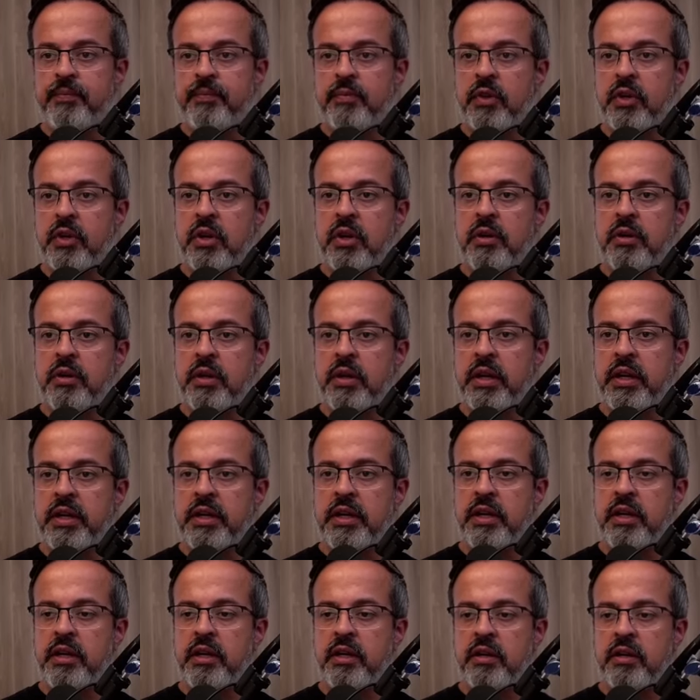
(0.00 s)
ó,
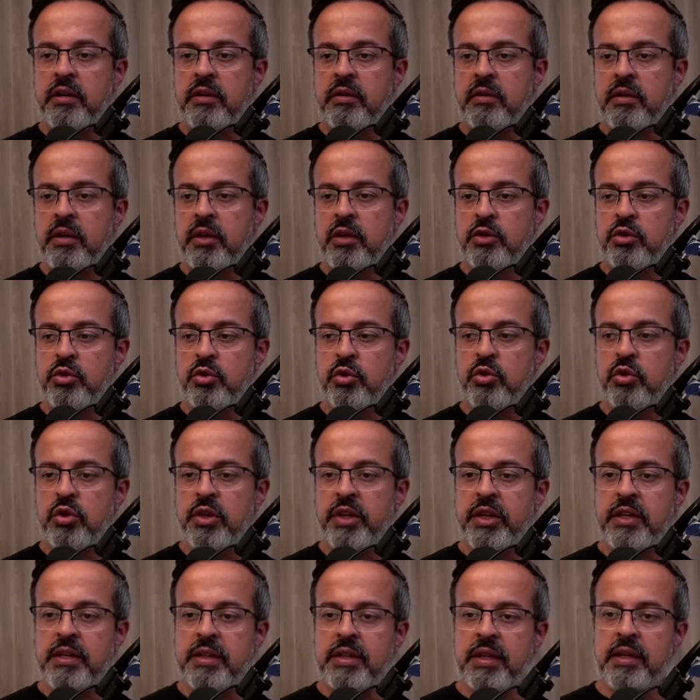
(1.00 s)
aqui eu estou
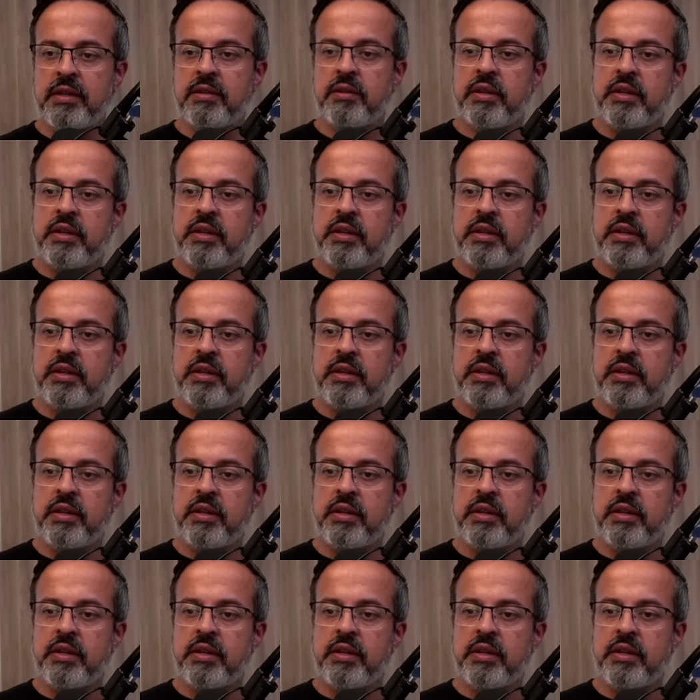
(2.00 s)
conectado,